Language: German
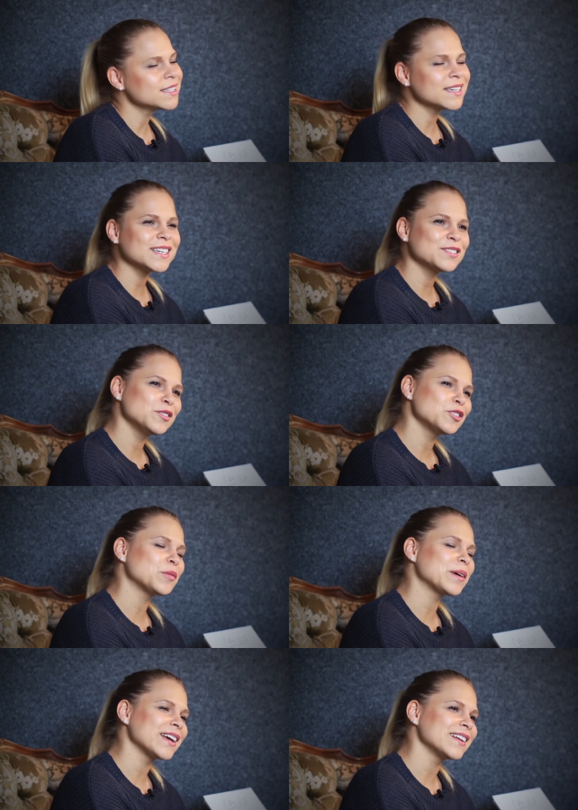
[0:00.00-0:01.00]
Ja, das würde ich
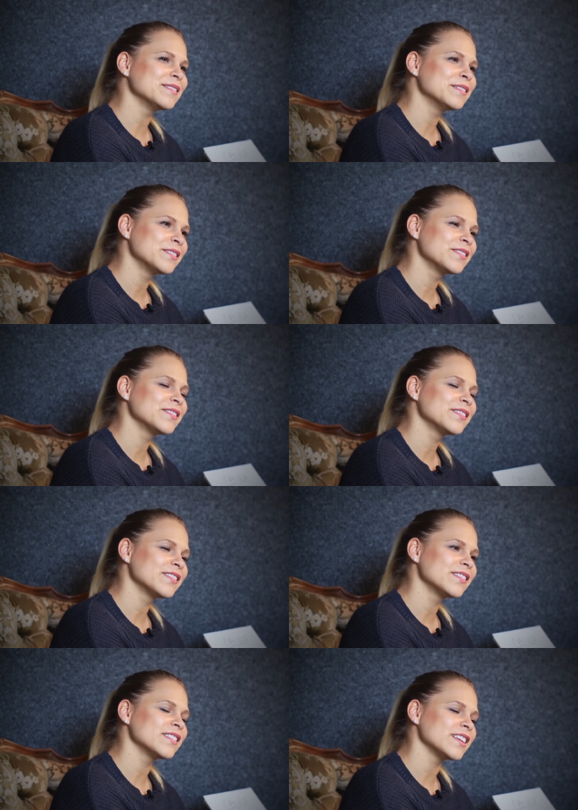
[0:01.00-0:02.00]
schon mal gerne
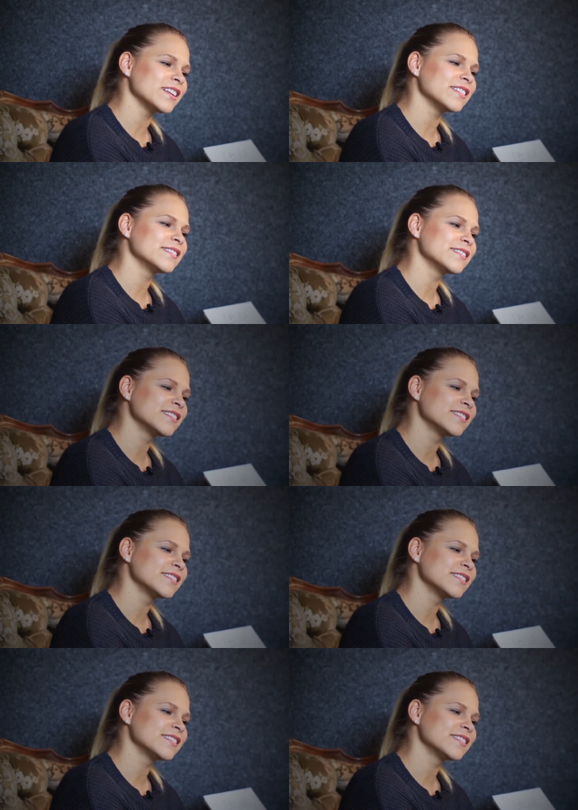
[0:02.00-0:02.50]
sehen.